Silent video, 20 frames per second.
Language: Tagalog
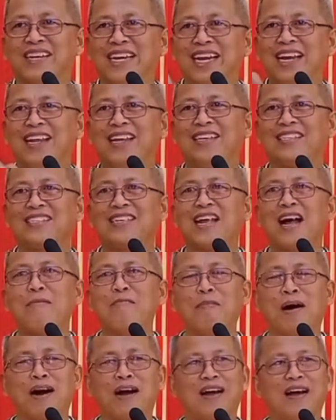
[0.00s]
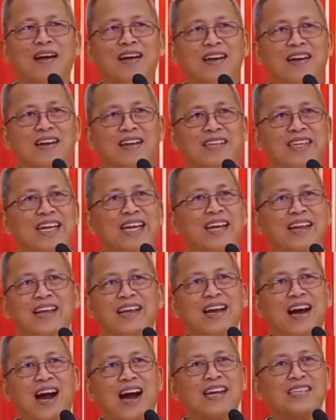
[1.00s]
Dili saba,
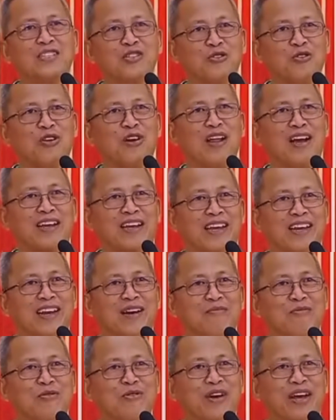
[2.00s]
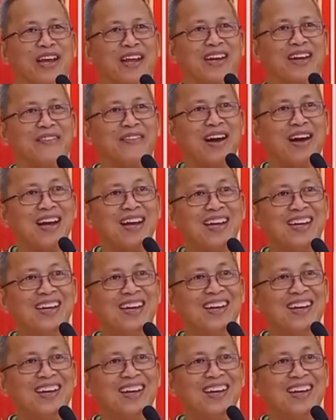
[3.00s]
dili hasol ang kinabuhi. Di ba?